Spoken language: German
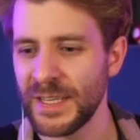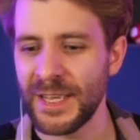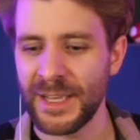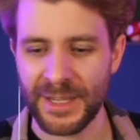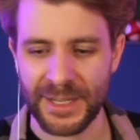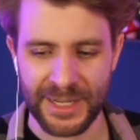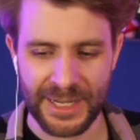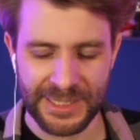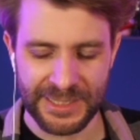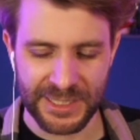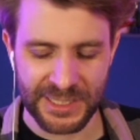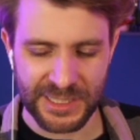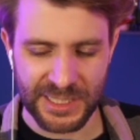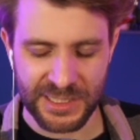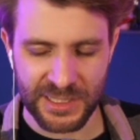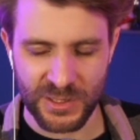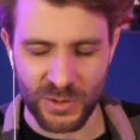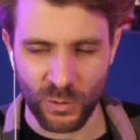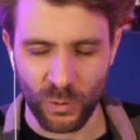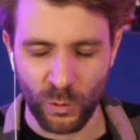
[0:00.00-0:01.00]
Kennt ihr das, dass ihr
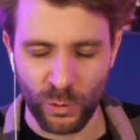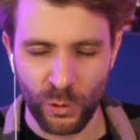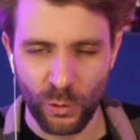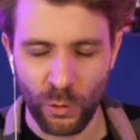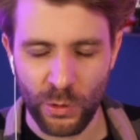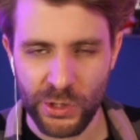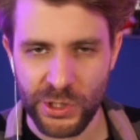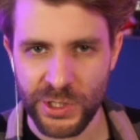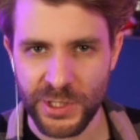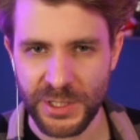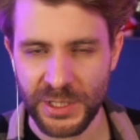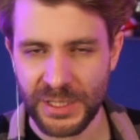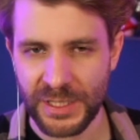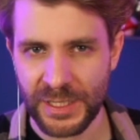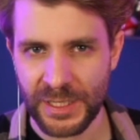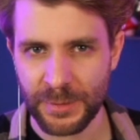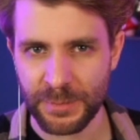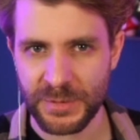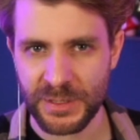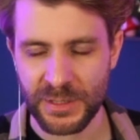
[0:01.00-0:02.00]
so unlogische Dinge
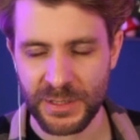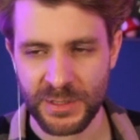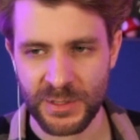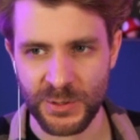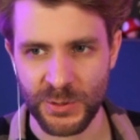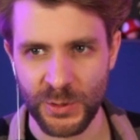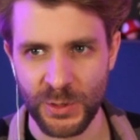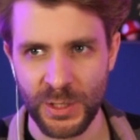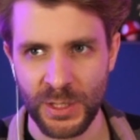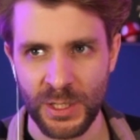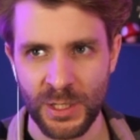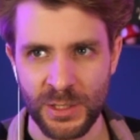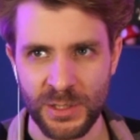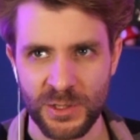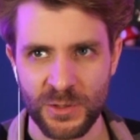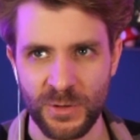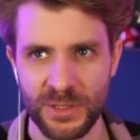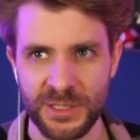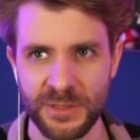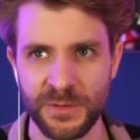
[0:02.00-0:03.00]
habt? Also
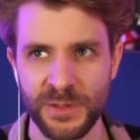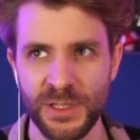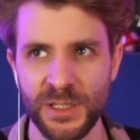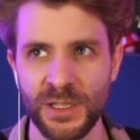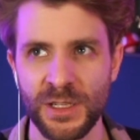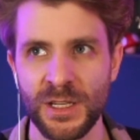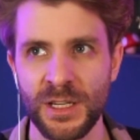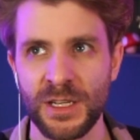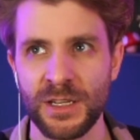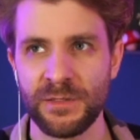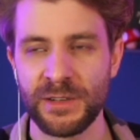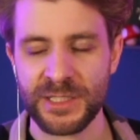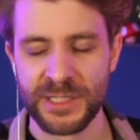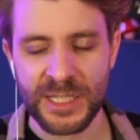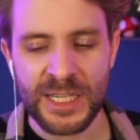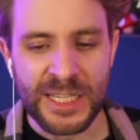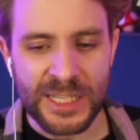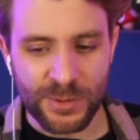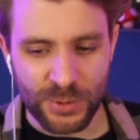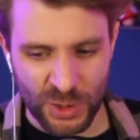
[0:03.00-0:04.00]
sowas wie, was
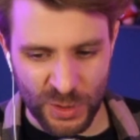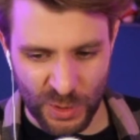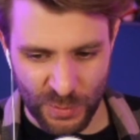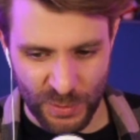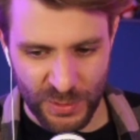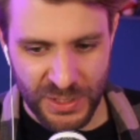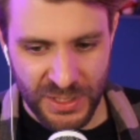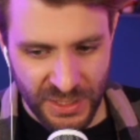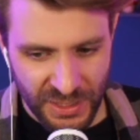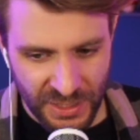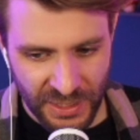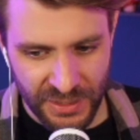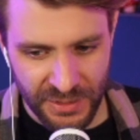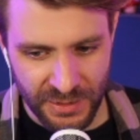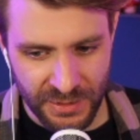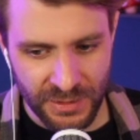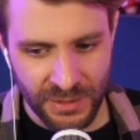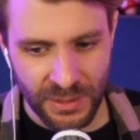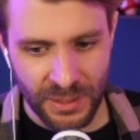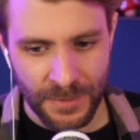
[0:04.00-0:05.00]
ich zum Beispiel nicht
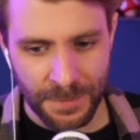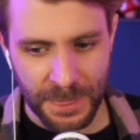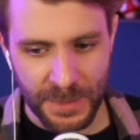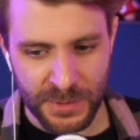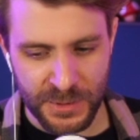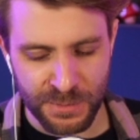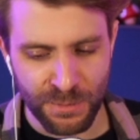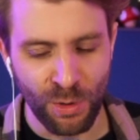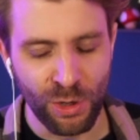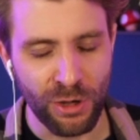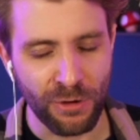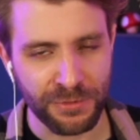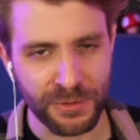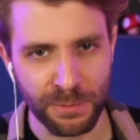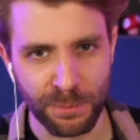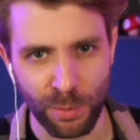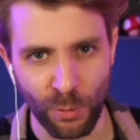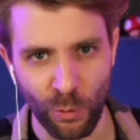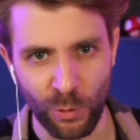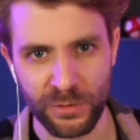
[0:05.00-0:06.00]
kann, ist Müll auf den
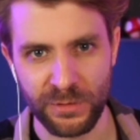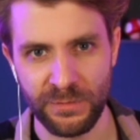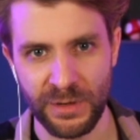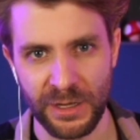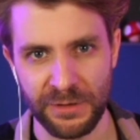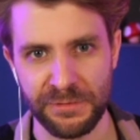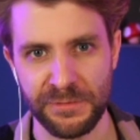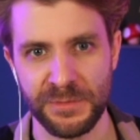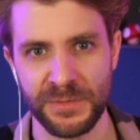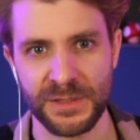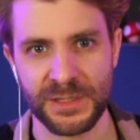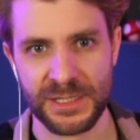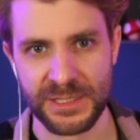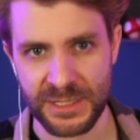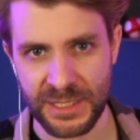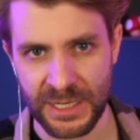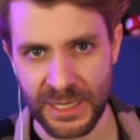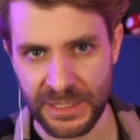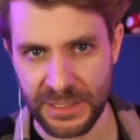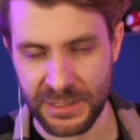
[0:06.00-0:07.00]
Boden werfen. Das
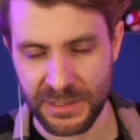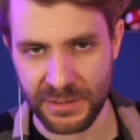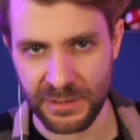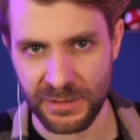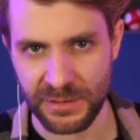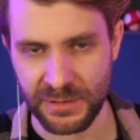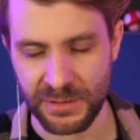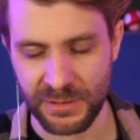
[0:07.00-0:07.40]
kann ich nicht.